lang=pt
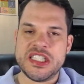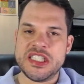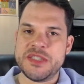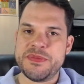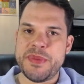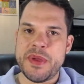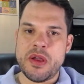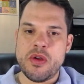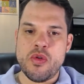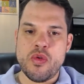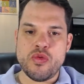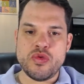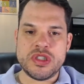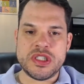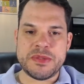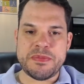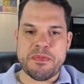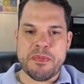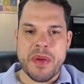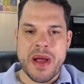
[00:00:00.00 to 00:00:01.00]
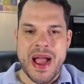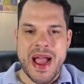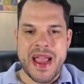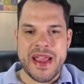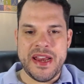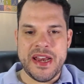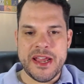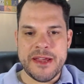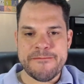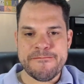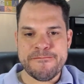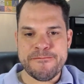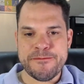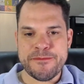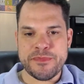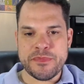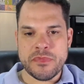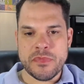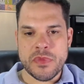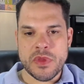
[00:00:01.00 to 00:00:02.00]
A gente pegou o SPY, né?
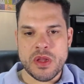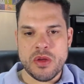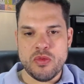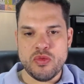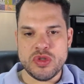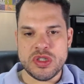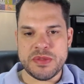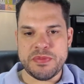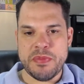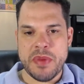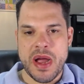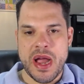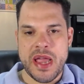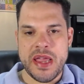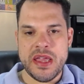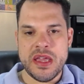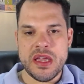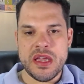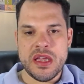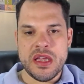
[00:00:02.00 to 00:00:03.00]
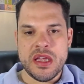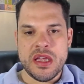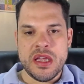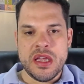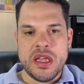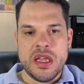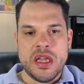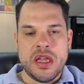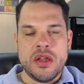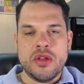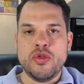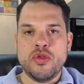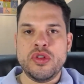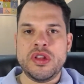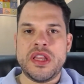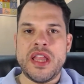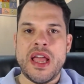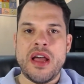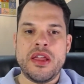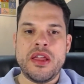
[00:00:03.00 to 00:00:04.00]
O SPY
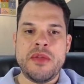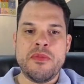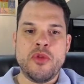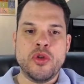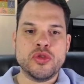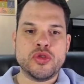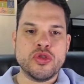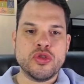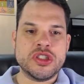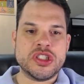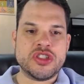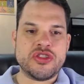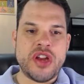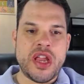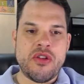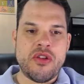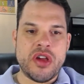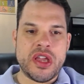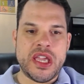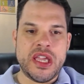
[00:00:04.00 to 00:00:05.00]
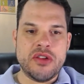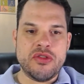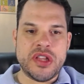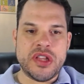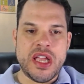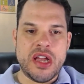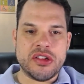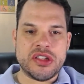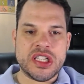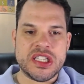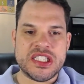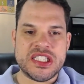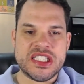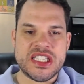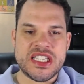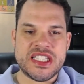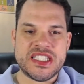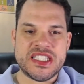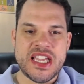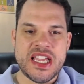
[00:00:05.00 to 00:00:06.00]
e montou o Strangle aqui no Delta
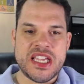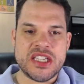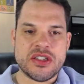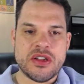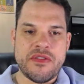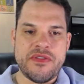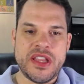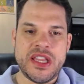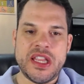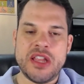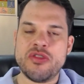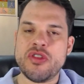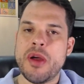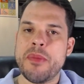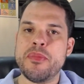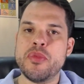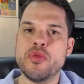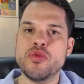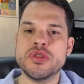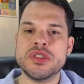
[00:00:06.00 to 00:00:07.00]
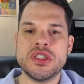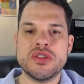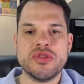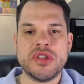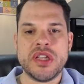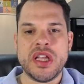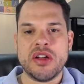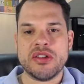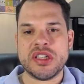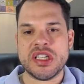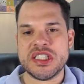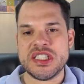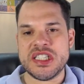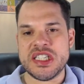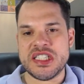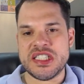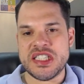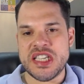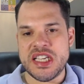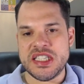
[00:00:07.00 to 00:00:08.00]
16, ó, vendendo a put no Delta
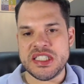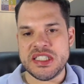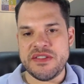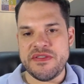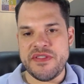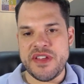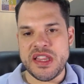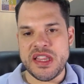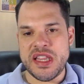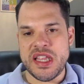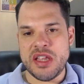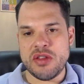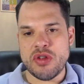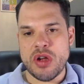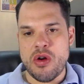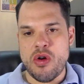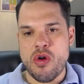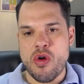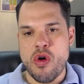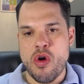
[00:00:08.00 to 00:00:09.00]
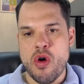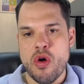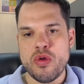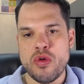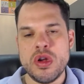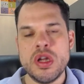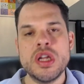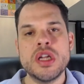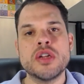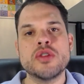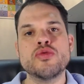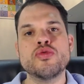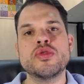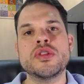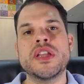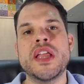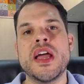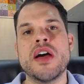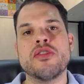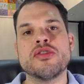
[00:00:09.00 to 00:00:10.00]
16 e vendendo a call no
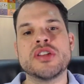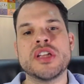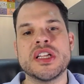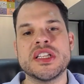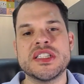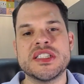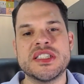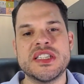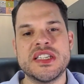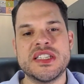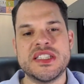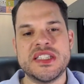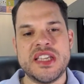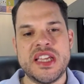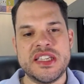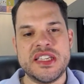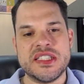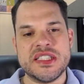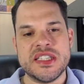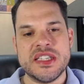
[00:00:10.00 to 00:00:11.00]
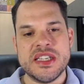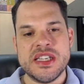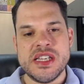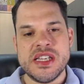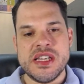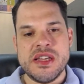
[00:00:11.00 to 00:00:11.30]
Delta 16.